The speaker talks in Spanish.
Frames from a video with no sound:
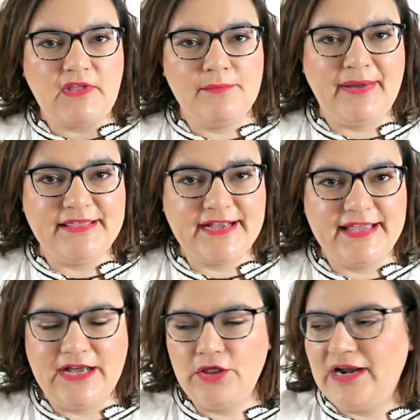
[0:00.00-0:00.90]
parece que ha
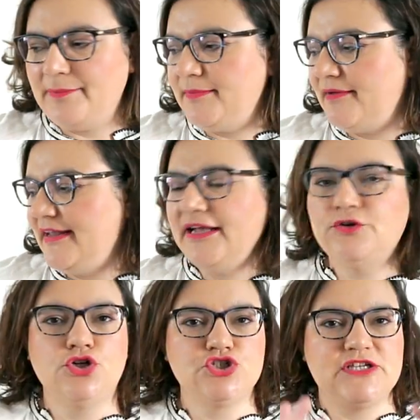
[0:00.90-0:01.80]
llegado la primavera,
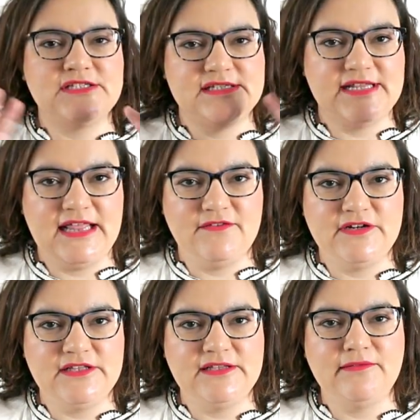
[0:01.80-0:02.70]
no sé si será
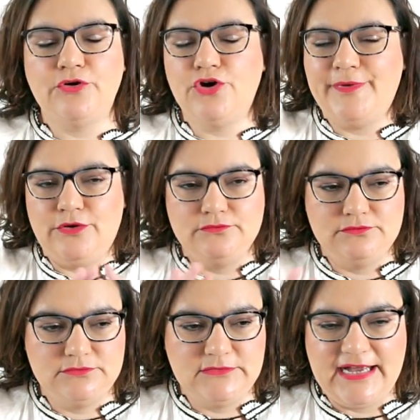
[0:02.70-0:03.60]
definitiva o no, pero mm,